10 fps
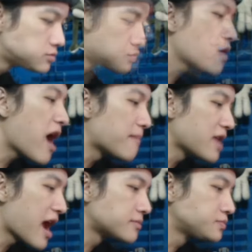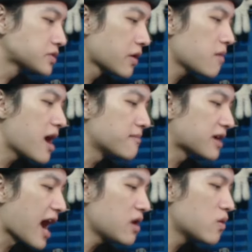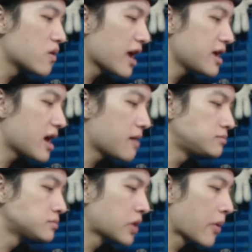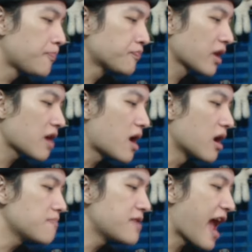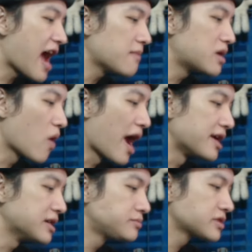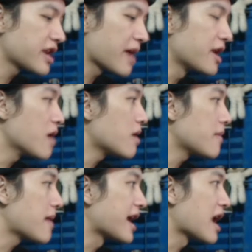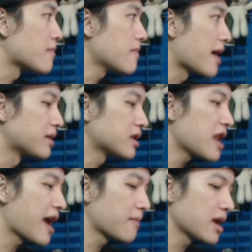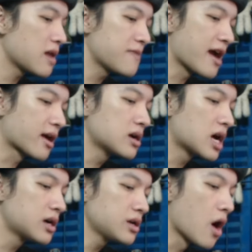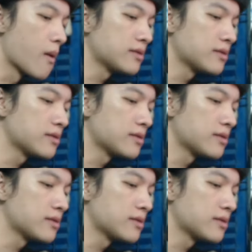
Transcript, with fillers: Nó mềm nha, nó mềm cả luôn cái phần lớp da ở bên ngoài á. Cái này mà nếu mà mấy bạn nào, mấy bạn mà thích ăn mấy cái lớp da cứng cứng rồi